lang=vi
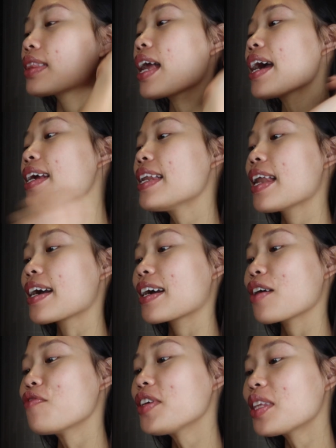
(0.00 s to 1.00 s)
đây là
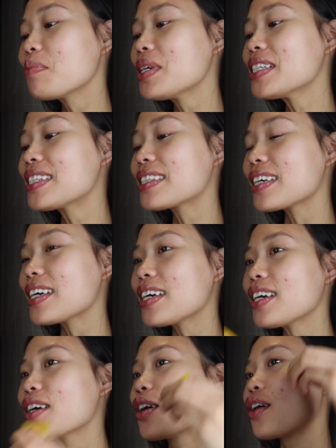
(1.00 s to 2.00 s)
cái vitamin C
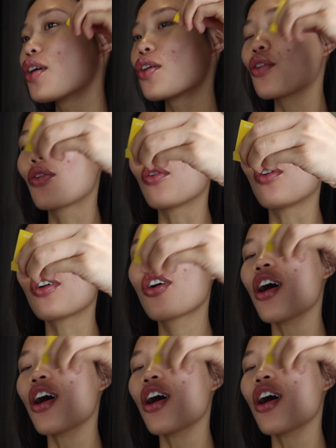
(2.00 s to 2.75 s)
của